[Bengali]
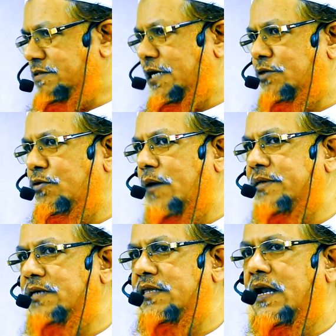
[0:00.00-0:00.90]
যেহেতু
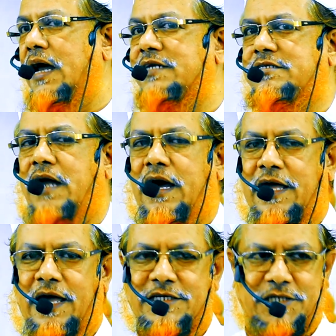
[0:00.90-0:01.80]
রামাজানের রাতটা
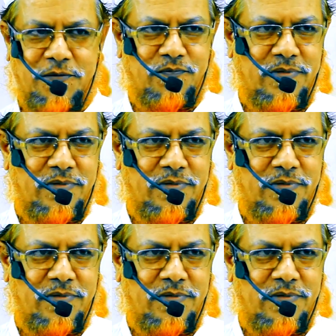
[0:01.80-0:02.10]
আগে আসে